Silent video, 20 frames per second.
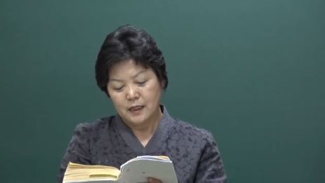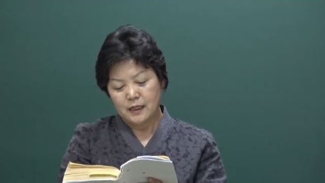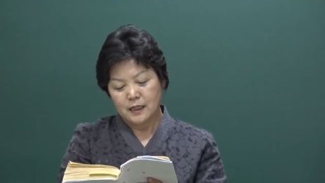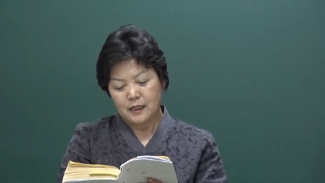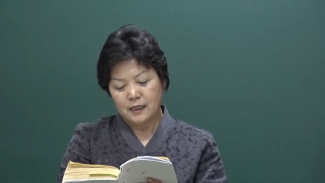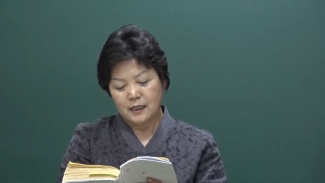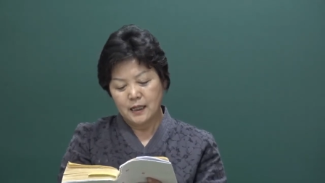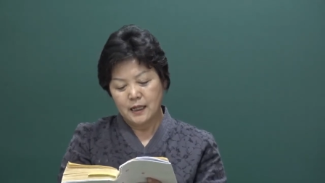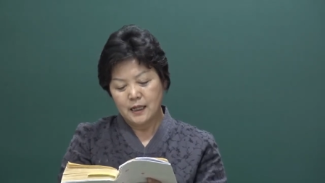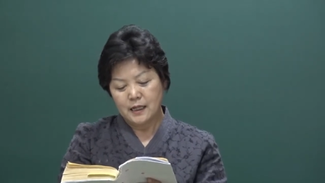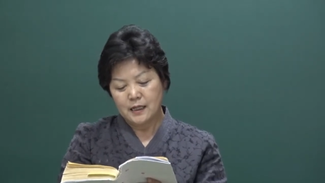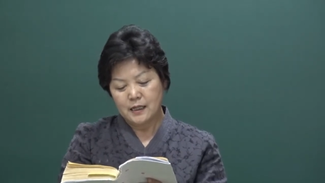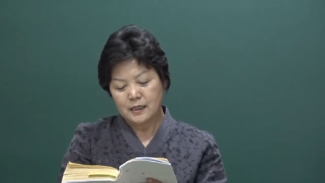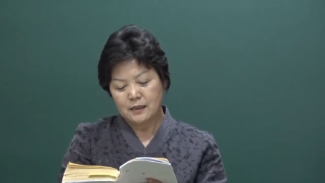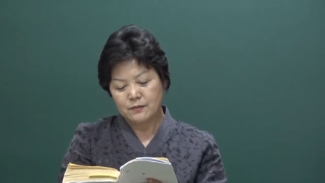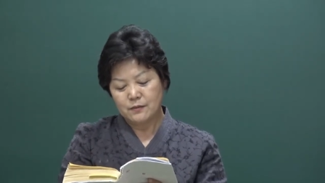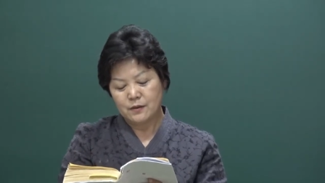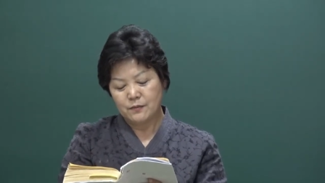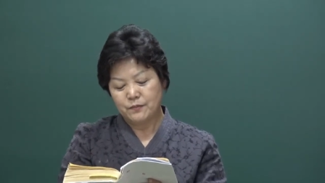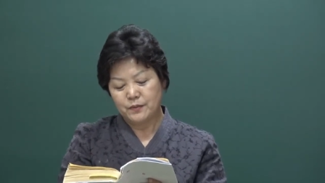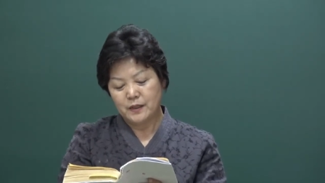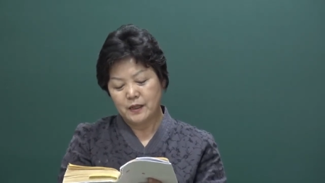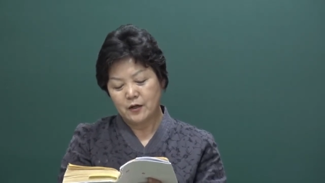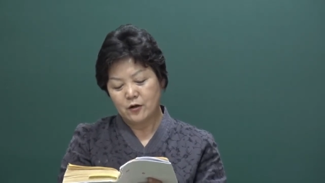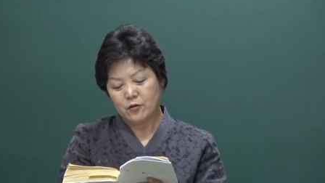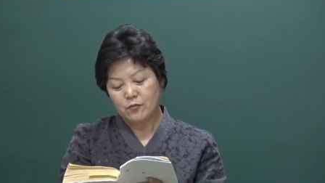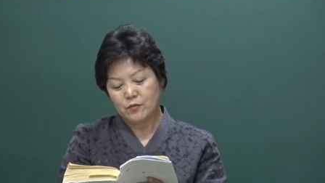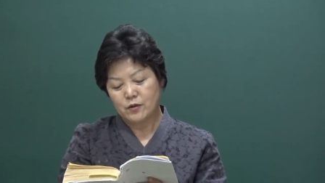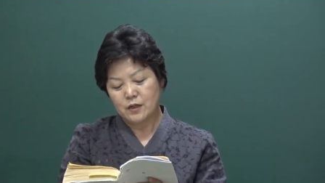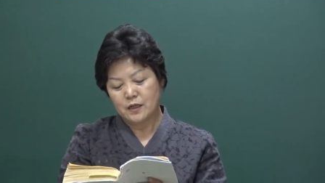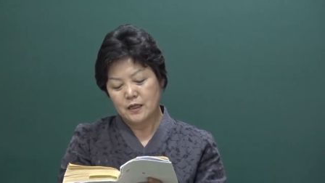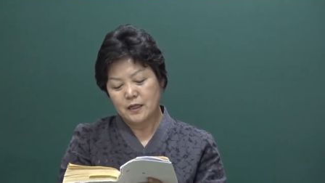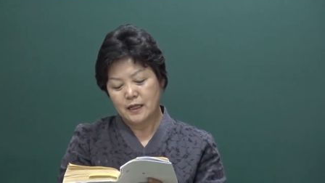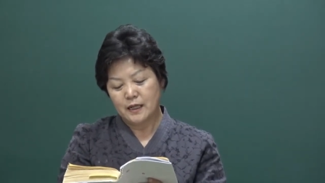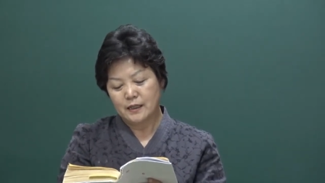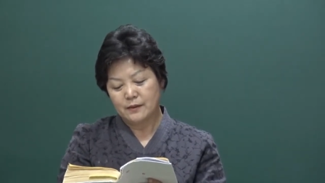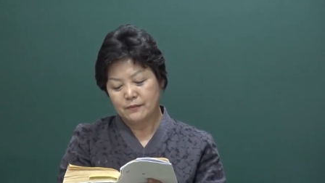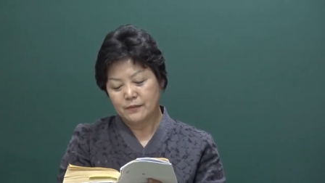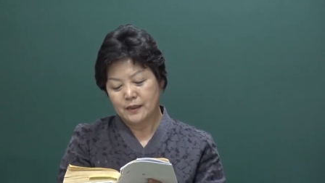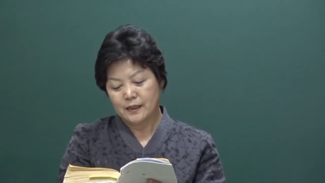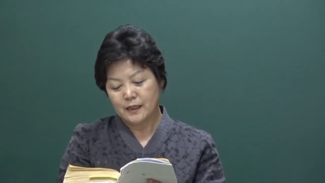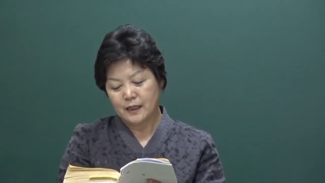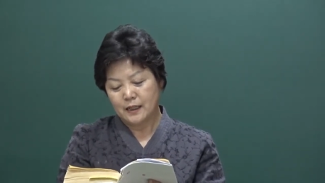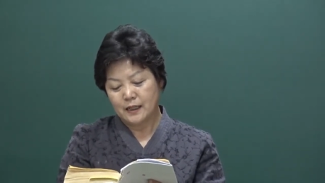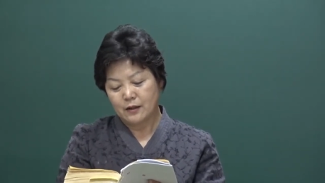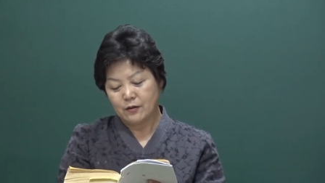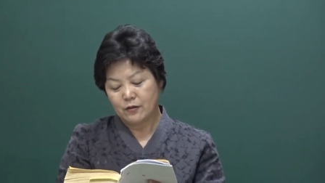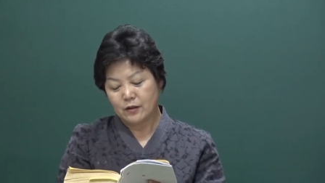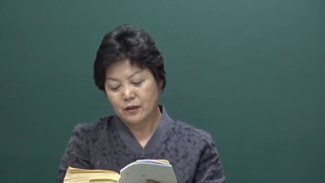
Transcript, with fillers: 이때 임금이 피하고 멀리하는 바다라고